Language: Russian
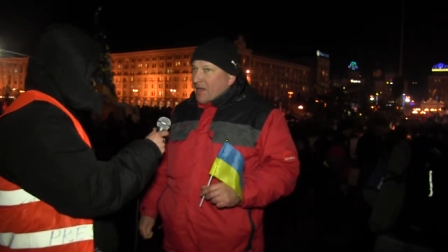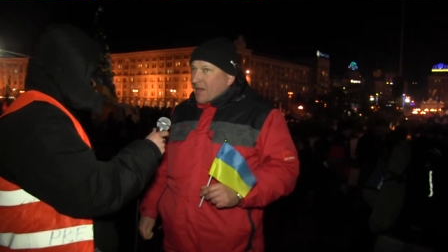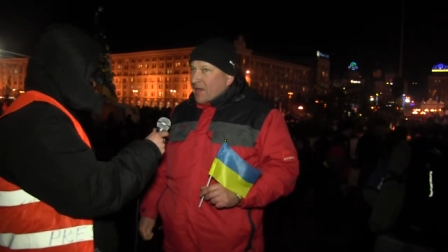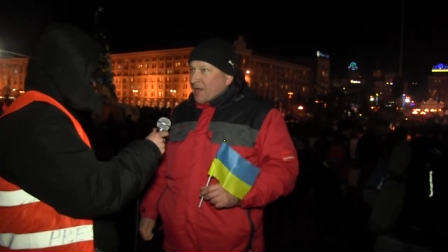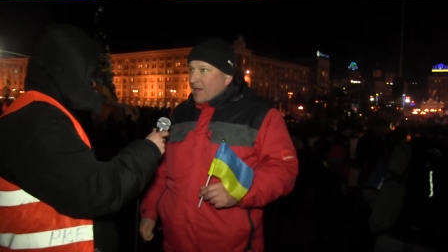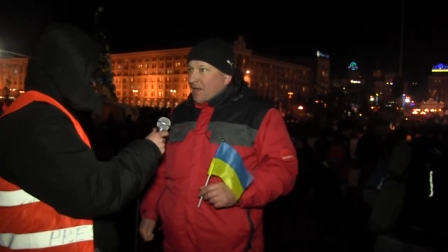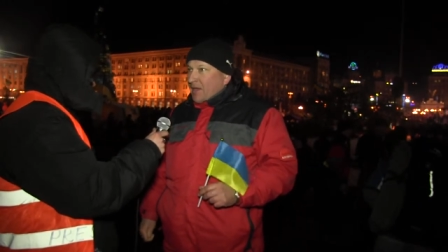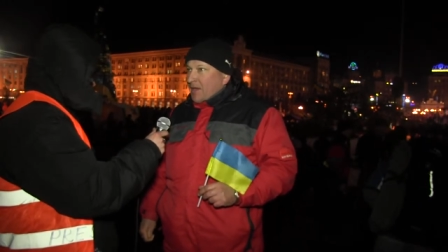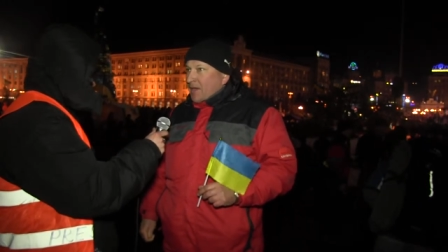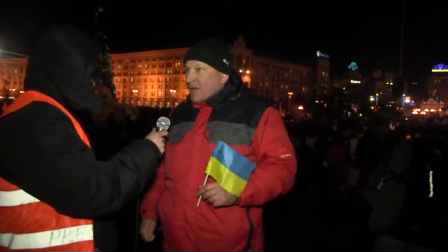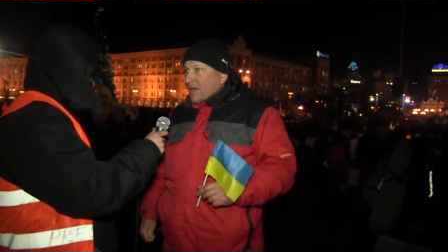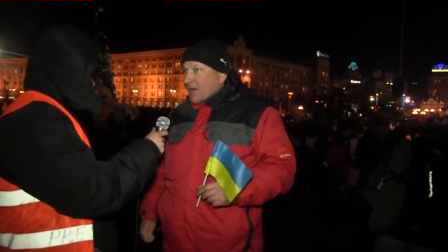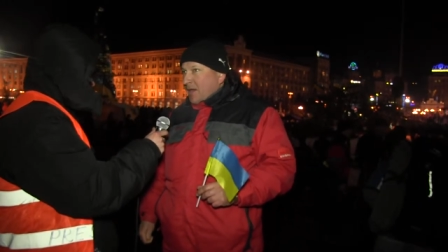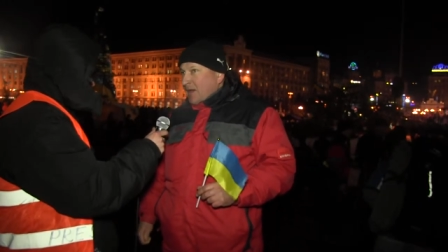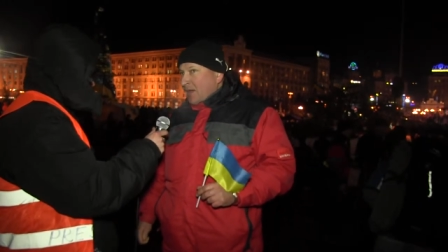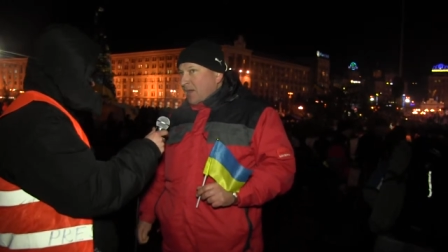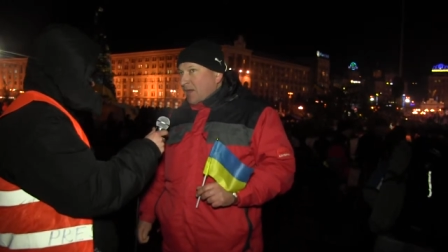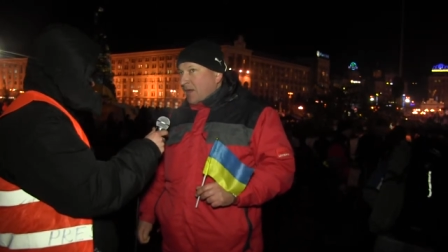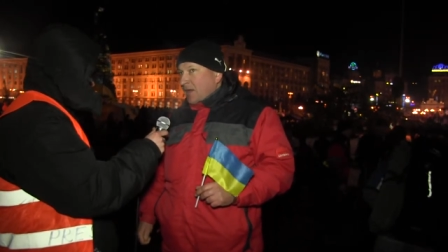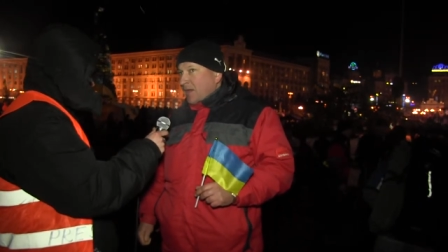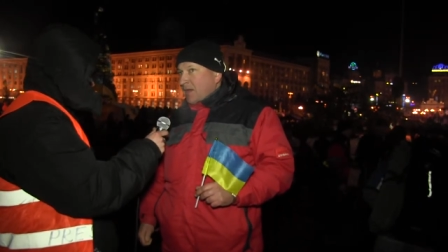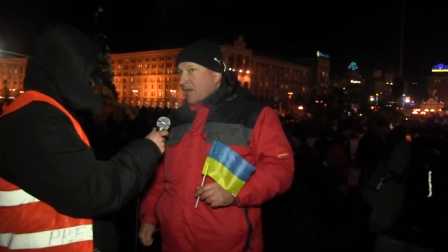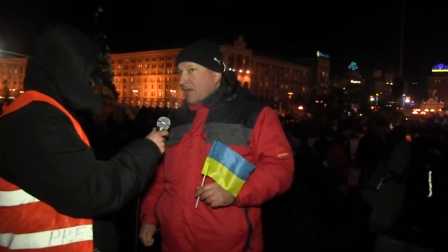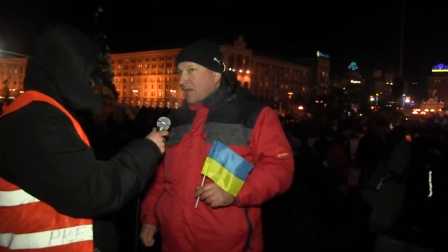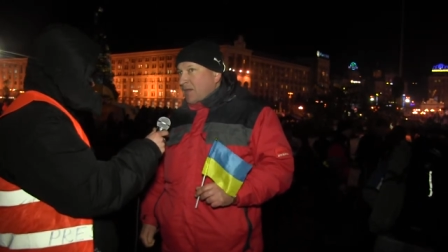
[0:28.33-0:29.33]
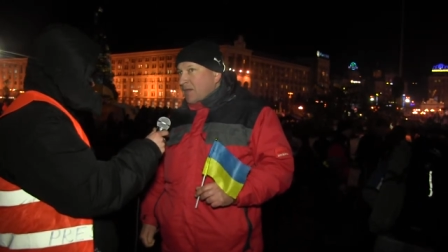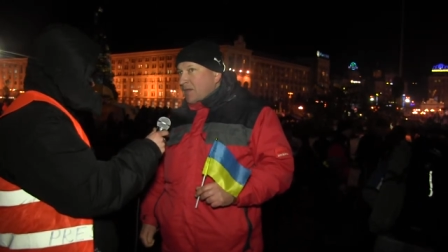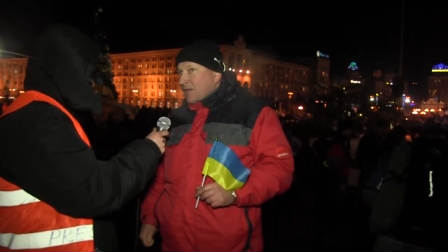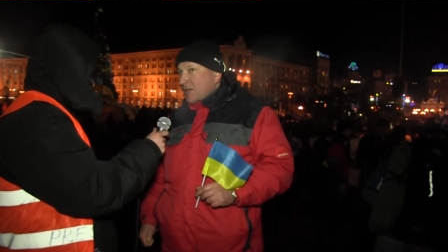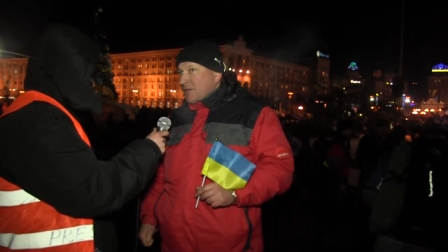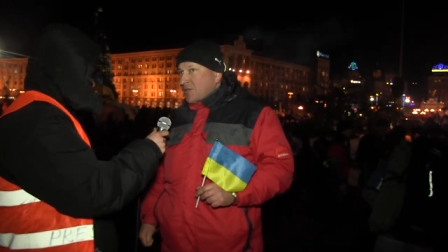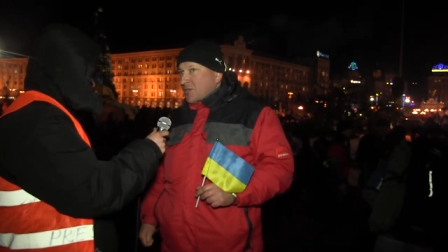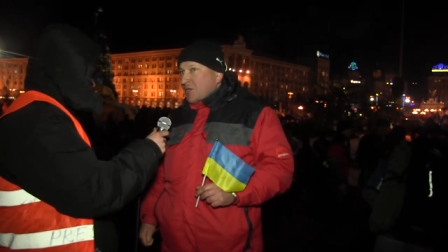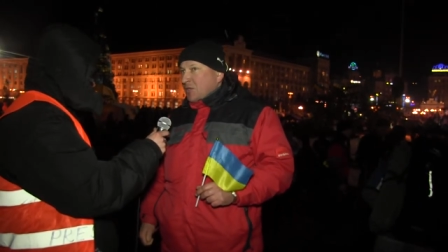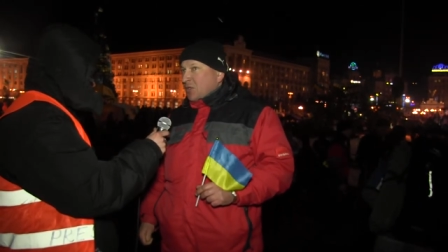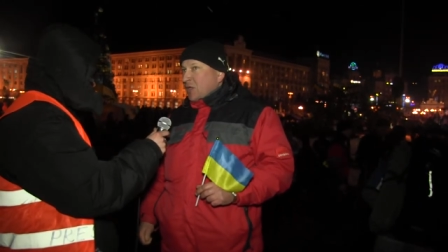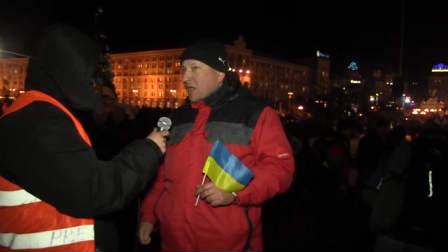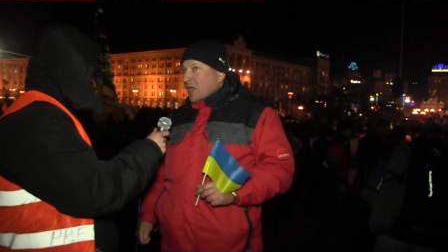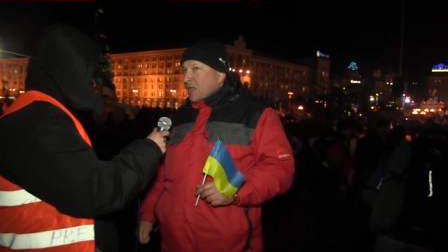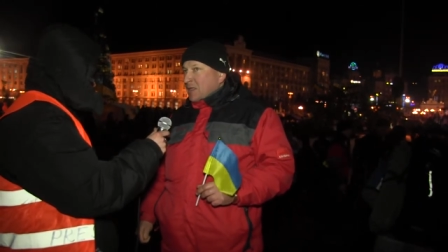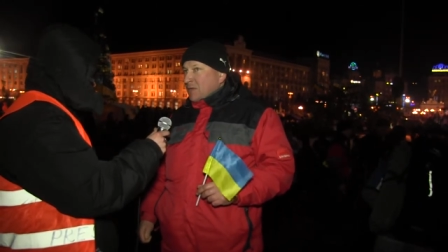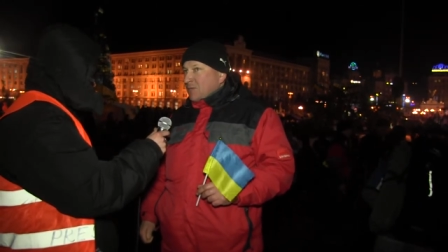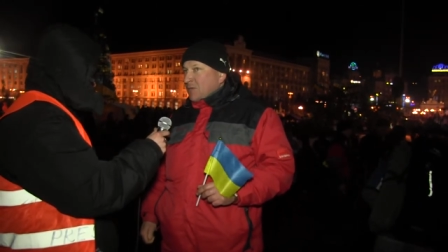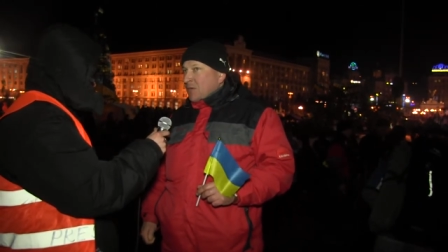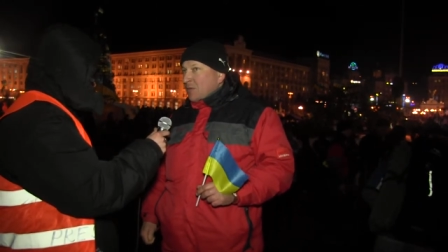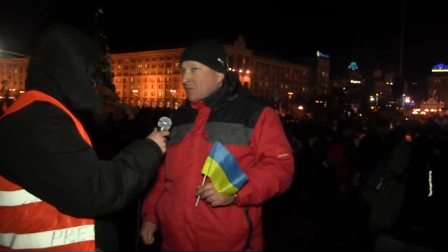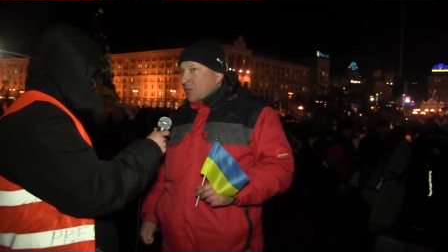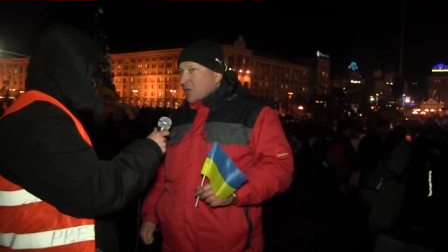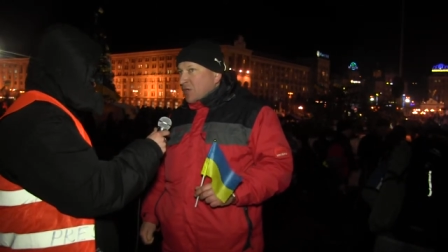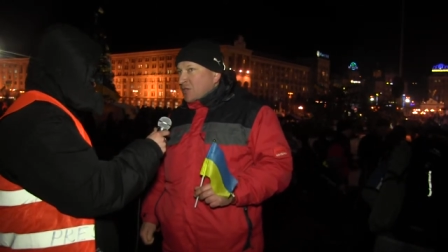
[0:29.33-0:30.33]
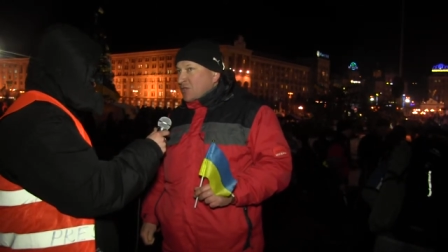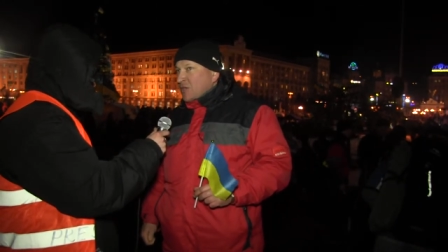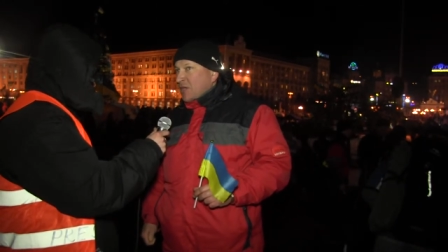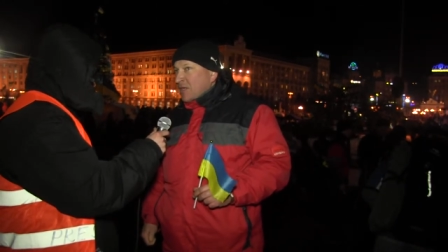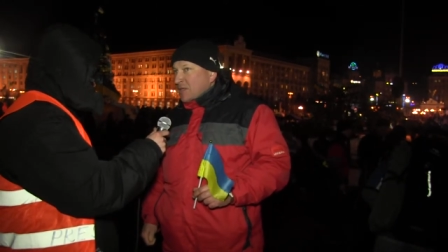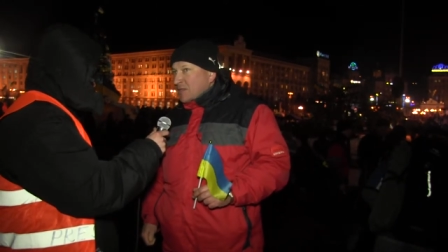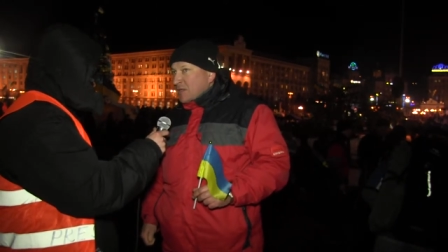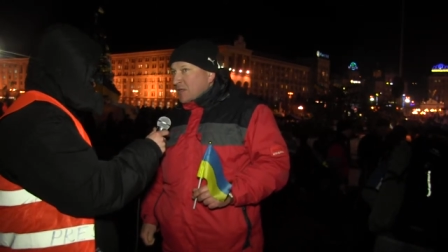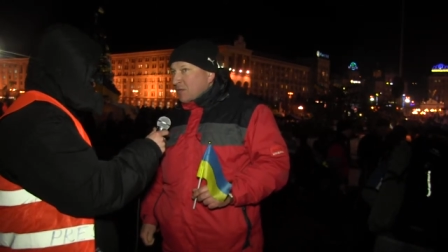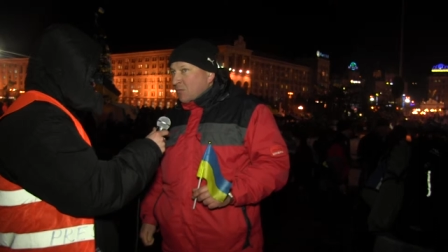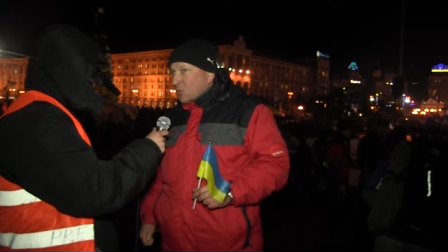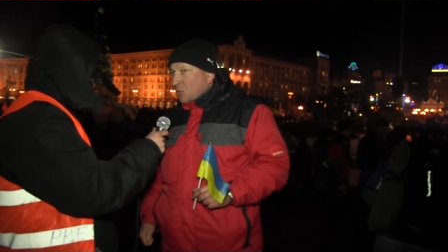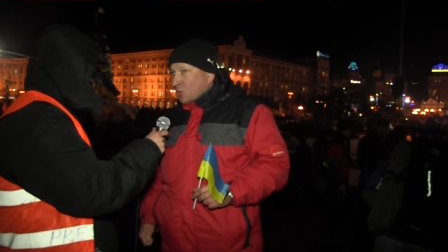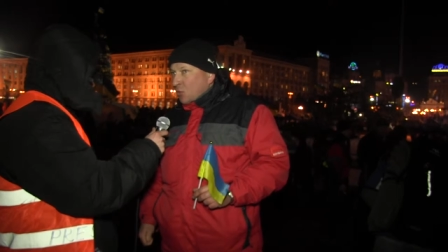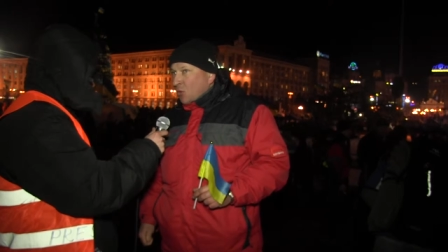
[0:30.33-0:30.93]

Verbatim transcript: И считаю своим гражданским